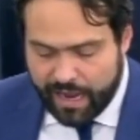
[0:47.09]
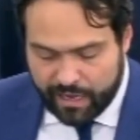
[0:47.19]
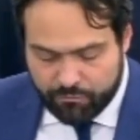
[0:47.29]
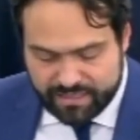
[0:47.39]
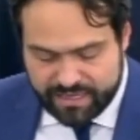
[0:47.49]

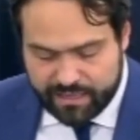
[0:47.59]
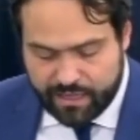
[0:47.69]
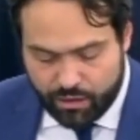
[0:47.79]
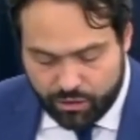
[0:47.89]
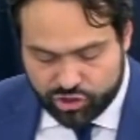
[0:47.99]
alla cui
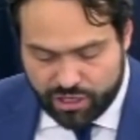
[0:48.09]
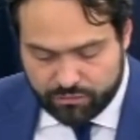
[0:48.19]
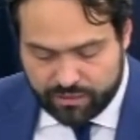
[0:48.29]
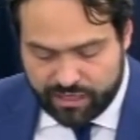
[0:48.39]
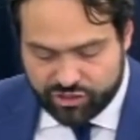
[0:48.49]
sede oggi
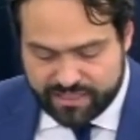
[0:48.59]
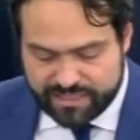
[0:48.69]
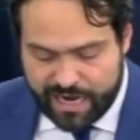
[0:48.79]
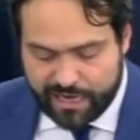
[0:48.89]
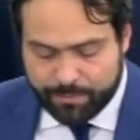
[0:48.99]
l'autorità
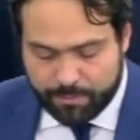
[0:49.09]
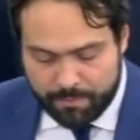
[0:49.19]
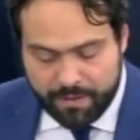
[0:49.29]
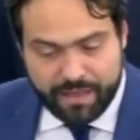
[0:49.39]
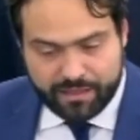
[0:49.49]
egiziana
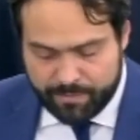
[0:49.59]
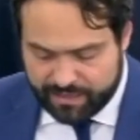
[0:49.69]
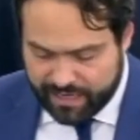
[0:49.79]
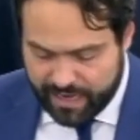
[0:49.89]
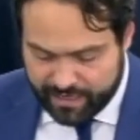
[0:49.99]
probabilmente
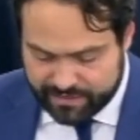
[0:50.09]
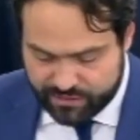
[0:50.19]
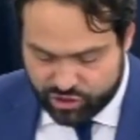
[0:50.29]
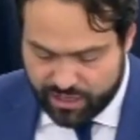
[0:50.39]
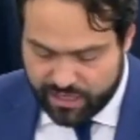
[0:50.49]
metterà anche i
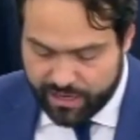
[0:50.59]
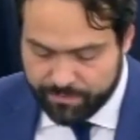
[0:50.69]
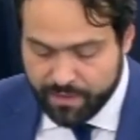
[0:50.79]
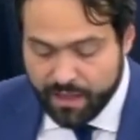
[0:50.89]
sigilli.